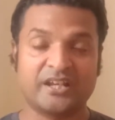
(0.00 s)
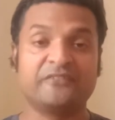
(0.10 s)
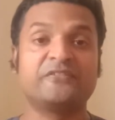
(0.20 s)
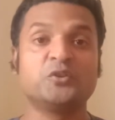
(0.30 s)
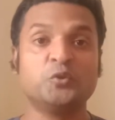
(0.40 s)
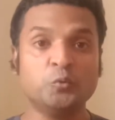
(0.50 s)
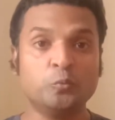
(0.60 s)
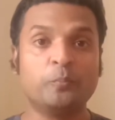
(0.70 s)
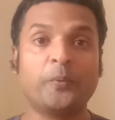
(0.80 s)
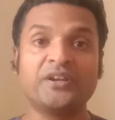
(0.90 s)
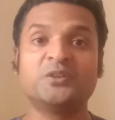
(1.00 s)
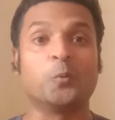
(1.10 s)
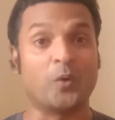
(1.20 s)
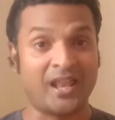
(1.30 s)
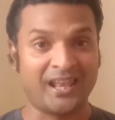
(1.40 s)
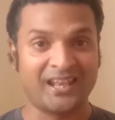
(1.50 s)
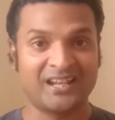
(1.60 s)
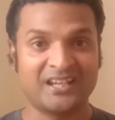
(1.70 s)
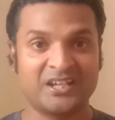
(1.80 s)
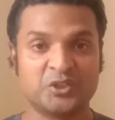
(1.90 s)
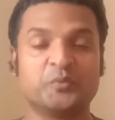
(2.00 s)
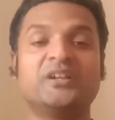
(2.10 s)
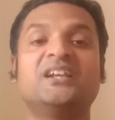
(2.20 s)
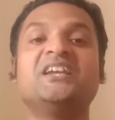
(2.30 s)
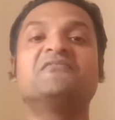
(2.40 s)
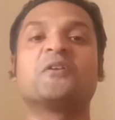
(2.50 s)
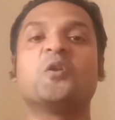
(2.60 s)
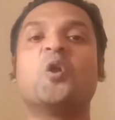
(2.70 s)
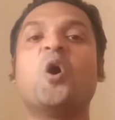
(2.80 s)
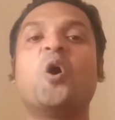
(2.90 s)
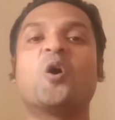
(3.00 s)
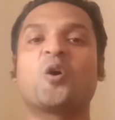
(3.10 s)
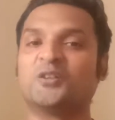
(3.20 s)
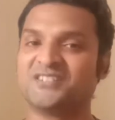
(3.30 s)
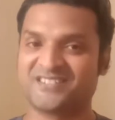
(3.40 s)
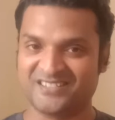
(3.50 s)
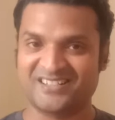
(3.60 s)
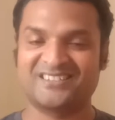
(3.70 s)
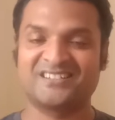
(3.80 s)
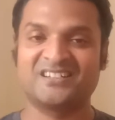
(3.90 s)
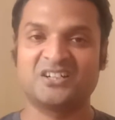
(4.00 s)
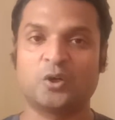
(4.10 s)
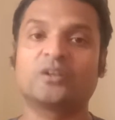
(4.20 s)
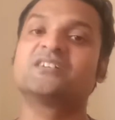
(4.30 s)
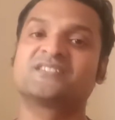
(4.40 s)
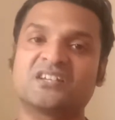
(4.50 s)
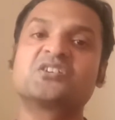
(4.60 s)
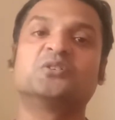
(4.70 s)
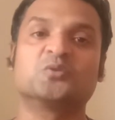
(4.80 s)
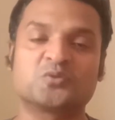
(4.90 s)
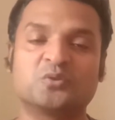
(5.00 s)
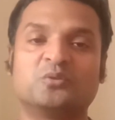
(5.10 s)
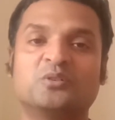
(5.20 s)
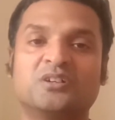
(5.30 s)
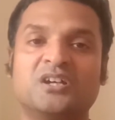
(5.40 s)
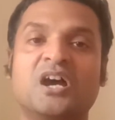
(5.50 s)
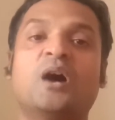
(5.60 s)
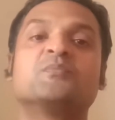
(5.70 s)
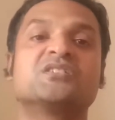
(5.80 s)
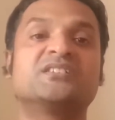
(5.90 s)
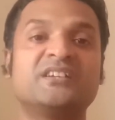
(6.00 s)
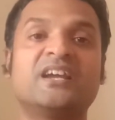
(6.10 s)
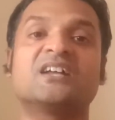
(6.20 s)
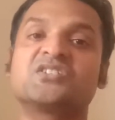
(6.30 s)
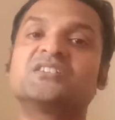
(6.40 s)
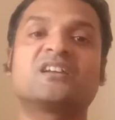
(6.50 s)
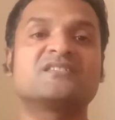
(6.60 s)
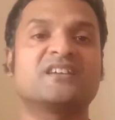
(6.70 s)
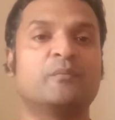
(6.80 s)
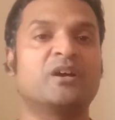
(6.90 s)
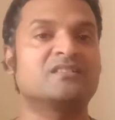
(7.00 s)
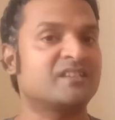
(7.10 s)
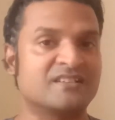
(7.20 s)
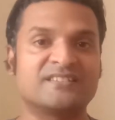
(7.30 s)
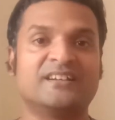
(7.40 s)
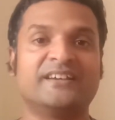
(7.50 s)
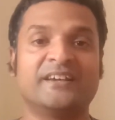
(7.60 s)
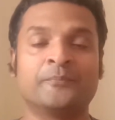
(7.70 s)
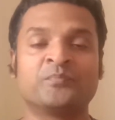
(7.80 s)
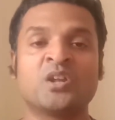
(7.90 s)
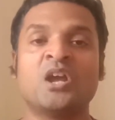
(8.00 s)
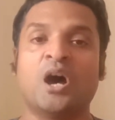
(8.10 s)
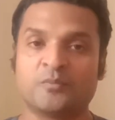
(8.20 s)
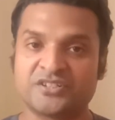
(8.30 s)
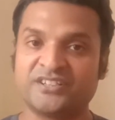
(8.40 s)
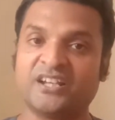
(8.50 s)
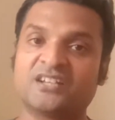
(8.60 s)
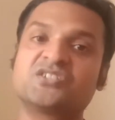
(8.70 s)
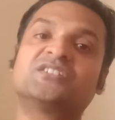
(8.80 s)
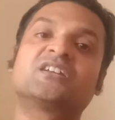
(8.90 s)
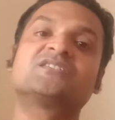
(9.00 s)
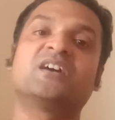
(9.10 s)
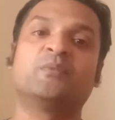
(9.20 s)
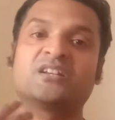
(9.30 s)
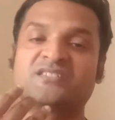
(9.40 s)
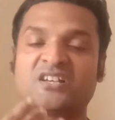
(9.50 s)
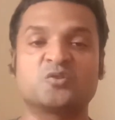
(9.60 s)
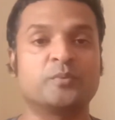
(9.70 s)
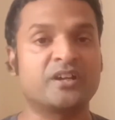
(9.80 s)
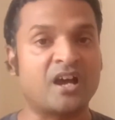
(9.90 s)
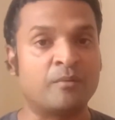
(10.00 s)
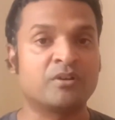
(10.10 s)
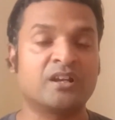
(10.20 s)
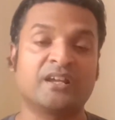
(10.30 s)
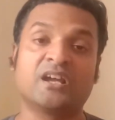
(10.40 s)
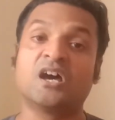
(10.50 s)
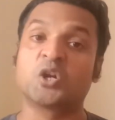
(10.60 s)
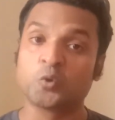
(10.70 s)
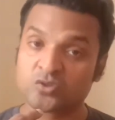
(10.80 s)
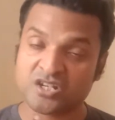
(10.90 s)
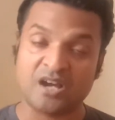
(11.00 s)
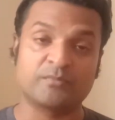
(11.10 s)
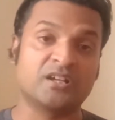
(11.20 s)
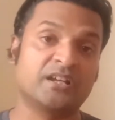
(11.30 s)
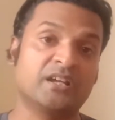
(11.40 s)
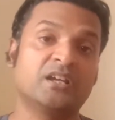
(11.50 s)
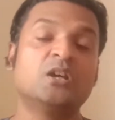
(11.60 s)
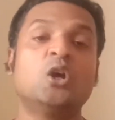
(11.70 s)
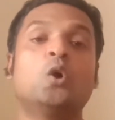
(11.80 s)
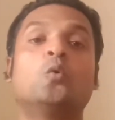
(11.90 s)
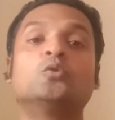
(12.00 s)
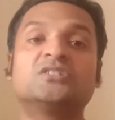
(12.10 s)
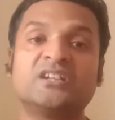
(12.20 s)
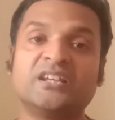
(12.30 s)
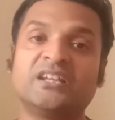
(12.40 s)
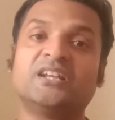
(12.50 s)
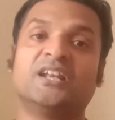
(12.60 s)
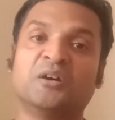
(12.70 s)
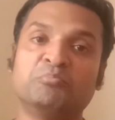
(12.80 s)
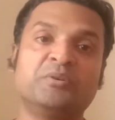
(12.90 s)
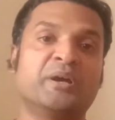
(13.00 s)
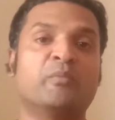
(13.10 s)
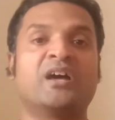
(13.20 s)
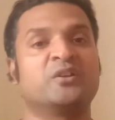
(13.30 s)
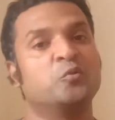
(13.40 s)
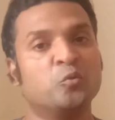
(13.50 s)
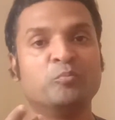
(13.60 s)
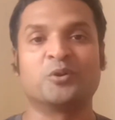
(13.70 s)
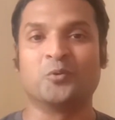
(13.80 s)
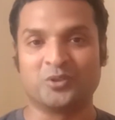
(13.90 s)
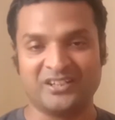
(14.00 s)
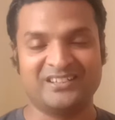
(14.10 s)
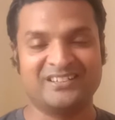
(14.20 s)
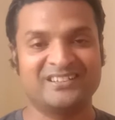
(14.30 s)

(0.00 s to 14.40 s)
इफ यू ब्रीद वेल यू विल लीव लॉन्ग ऑन दिस अर्थ और ये सच है दोस्तों हम जितनी अच्छी तरह से हमारी सांसें लेंगे हम जितनी अच्छी तरह से हमारे सांसों पे काम करेंगे हर रोज़ काम करेंगे उतनी ही लंबी हमारी उम्र होगी